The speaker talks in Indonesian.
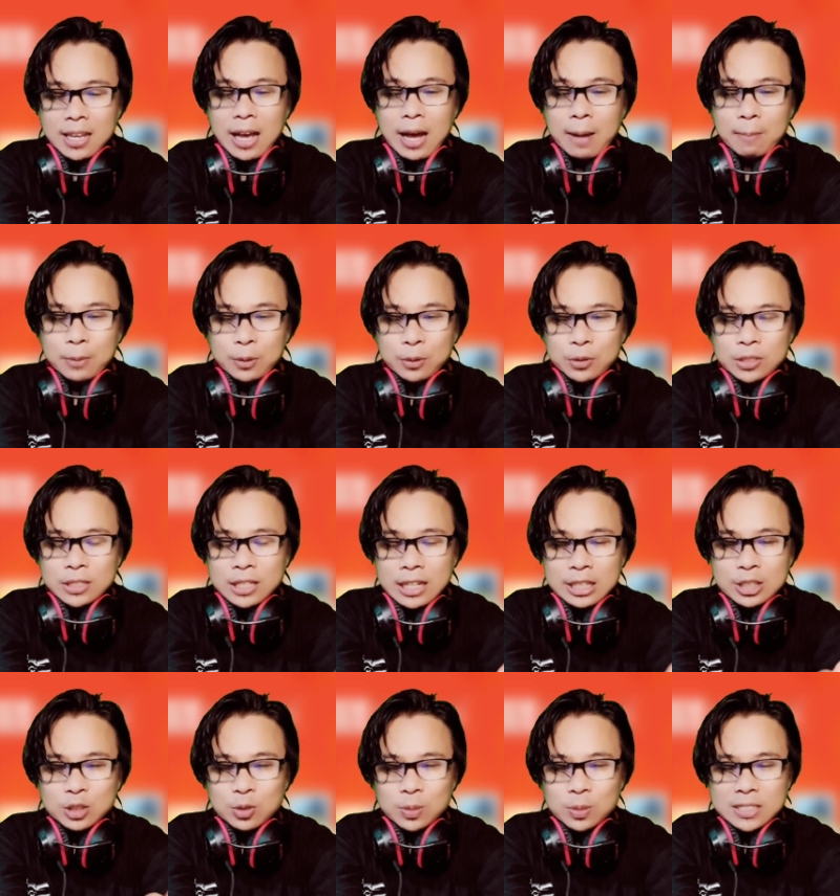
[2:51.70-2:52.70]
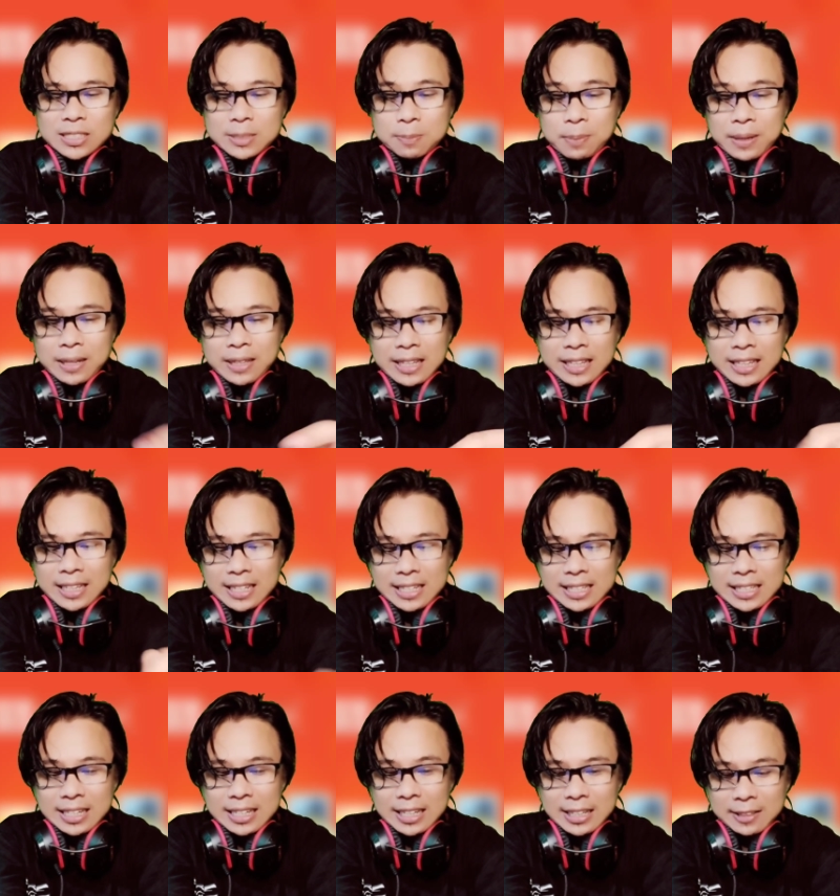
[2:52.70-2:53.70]
ambil ah, screenshot seperti
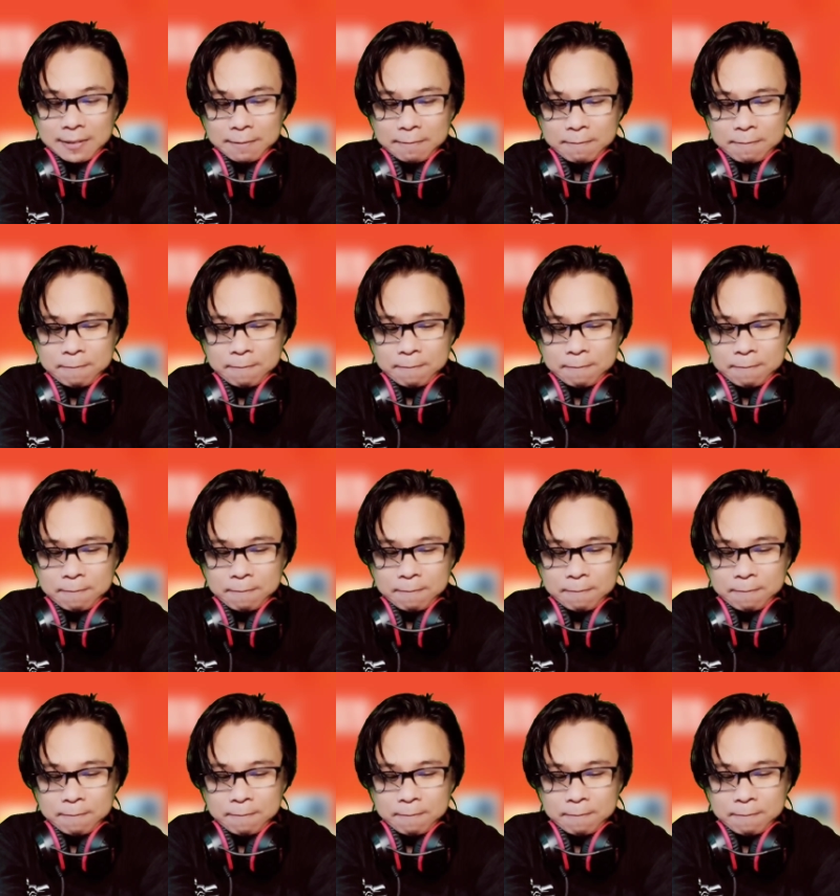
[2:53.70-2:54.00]
ini kan